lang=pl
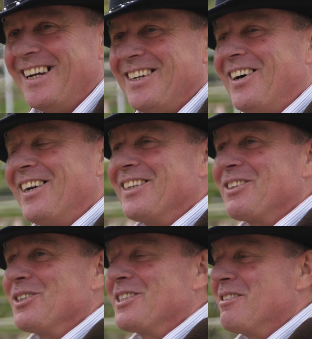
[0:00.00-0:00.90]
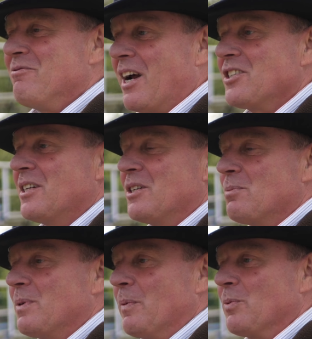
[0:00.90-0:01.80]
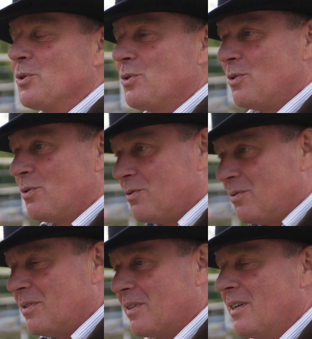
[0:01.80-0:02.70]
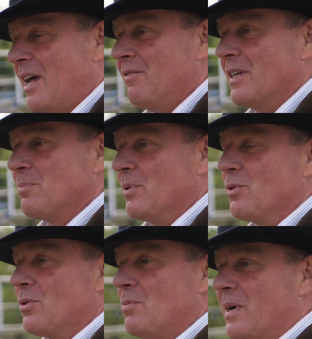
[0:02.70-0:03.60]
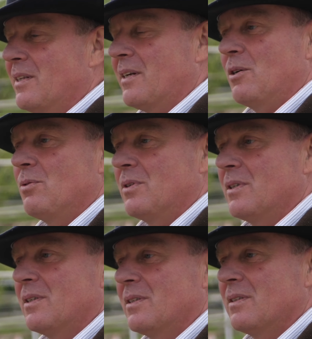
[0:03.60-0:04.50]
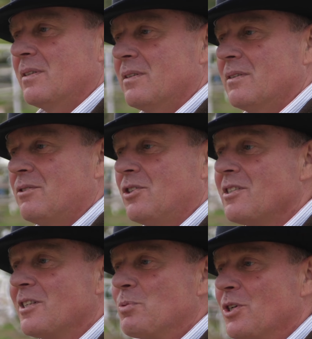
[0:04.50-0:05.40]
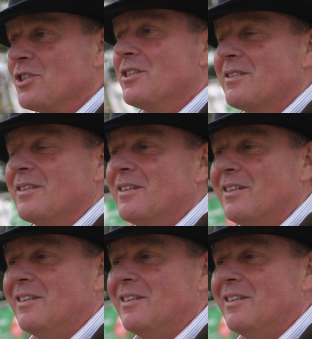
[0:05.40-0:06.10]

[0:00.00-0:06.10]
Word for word: No ale to jest ważne, żeby po prostu dla Was był to materiał e, czysty, przejrzysty